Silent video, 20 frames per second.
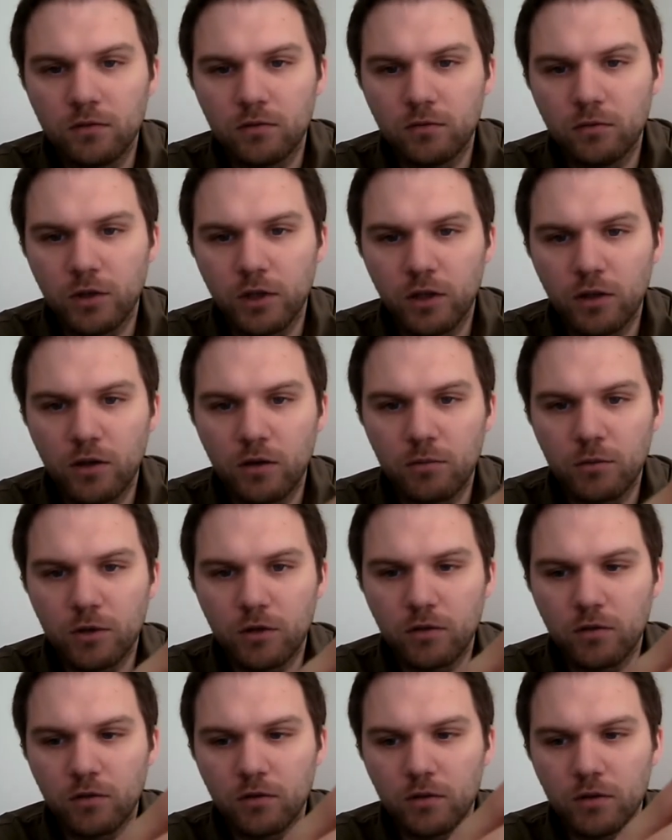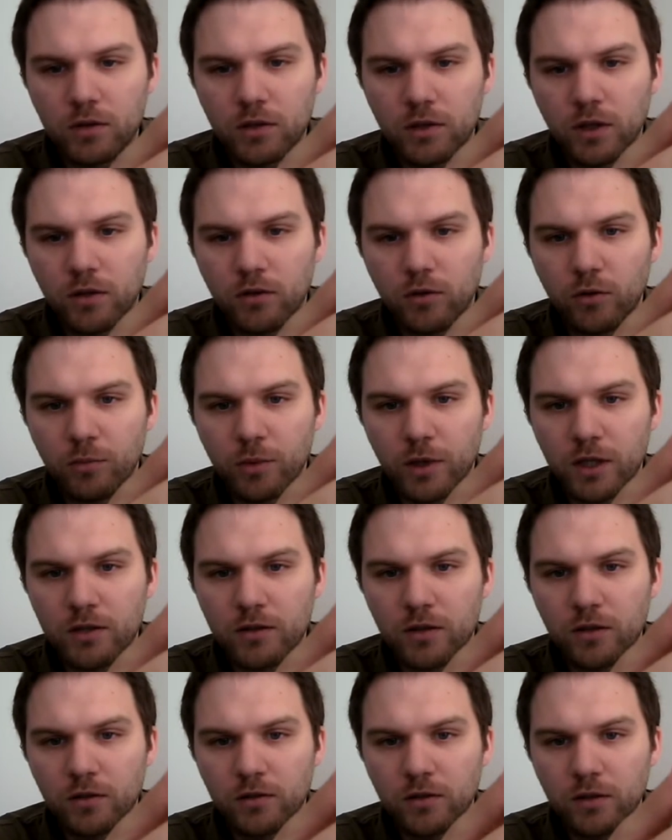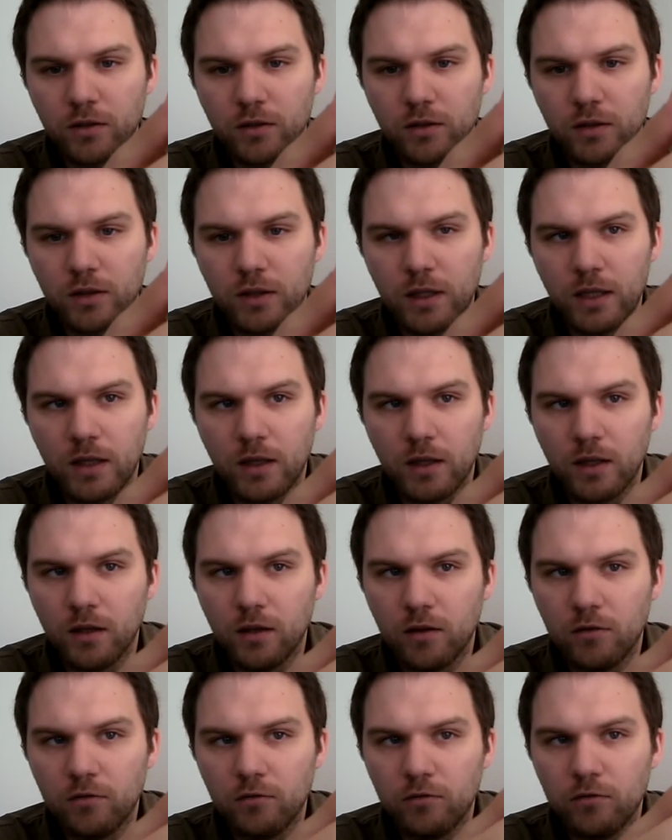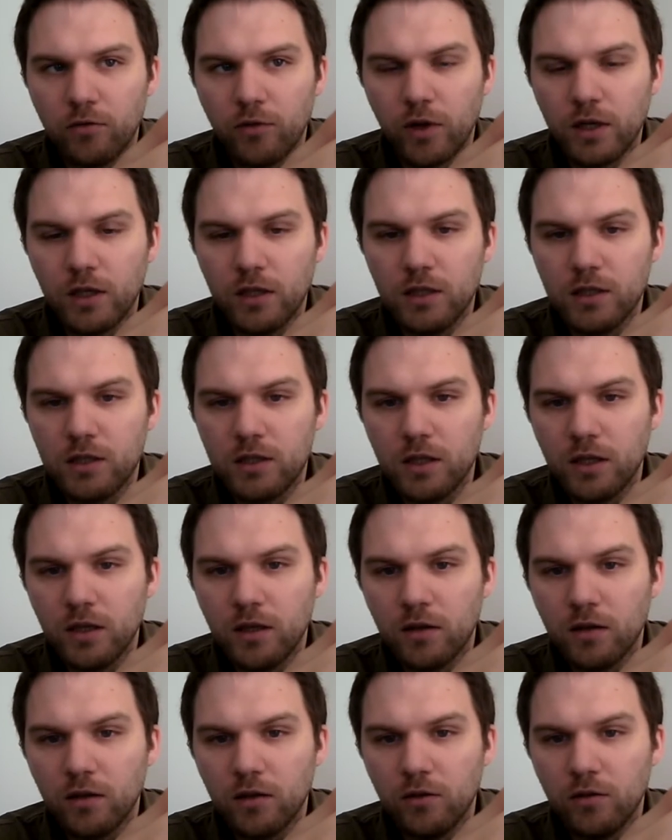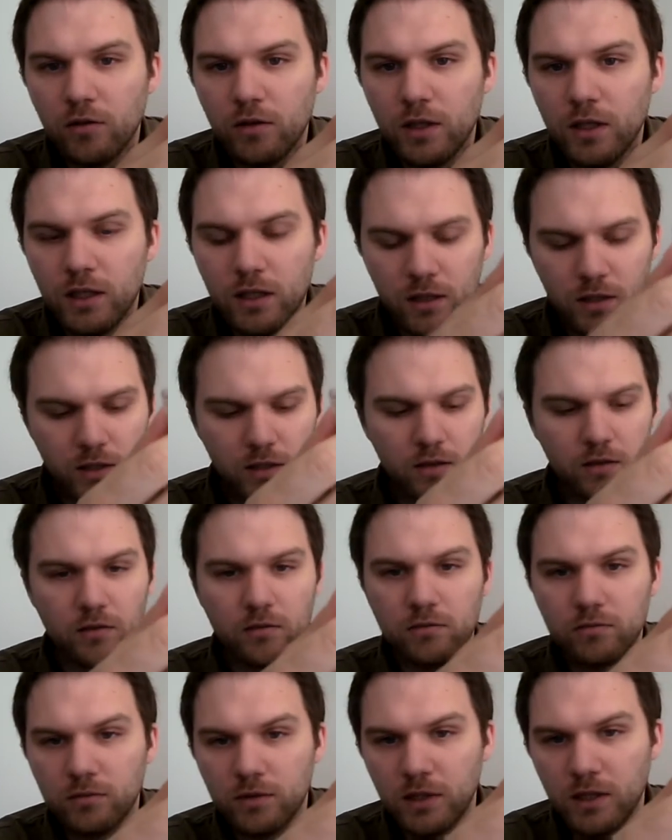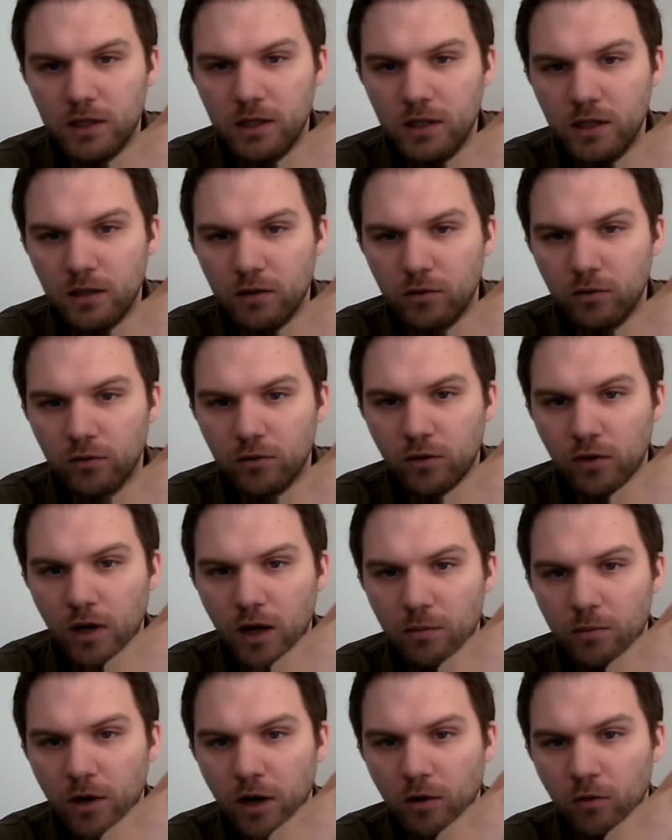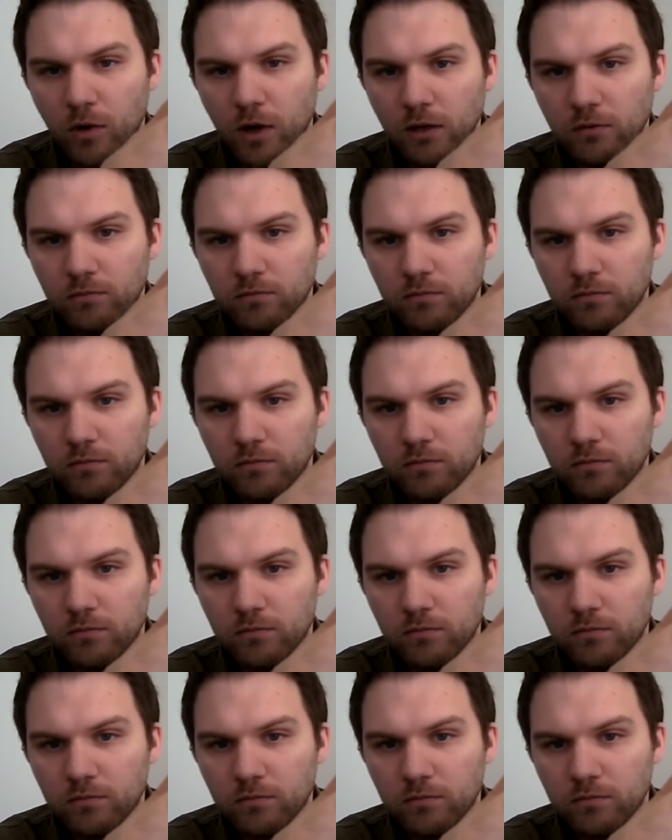vous voyez comment ça se présente, vous faites glisser le liquide ici contre la paroi,